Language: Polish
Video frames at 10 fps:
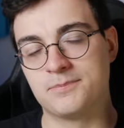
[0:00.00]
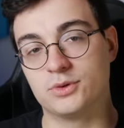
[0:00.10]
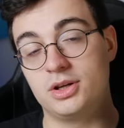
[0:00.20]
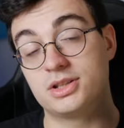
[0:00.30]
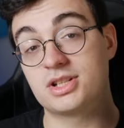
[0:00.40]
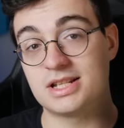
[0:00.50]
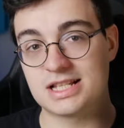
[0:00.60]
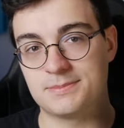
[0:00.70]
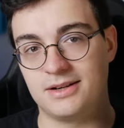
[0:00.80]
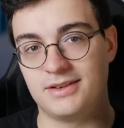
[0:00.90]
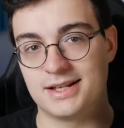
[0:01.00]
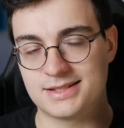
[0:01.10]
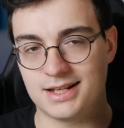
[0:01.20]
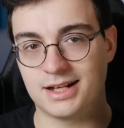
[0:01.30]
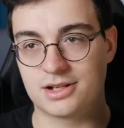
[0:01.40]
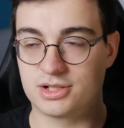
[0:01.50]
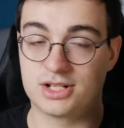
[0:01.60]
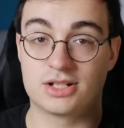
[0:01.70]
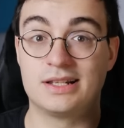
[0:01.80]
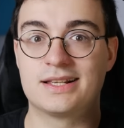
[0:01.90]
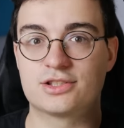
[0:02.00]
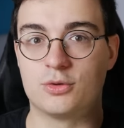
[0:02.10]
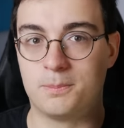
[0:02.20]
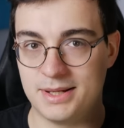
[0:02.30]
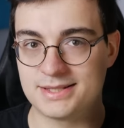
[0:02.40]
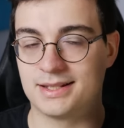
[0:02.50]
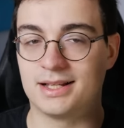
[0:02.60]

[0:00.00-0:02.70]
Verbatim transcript: No i trzecia sprawa jest taka, że jeżeli jest to PC,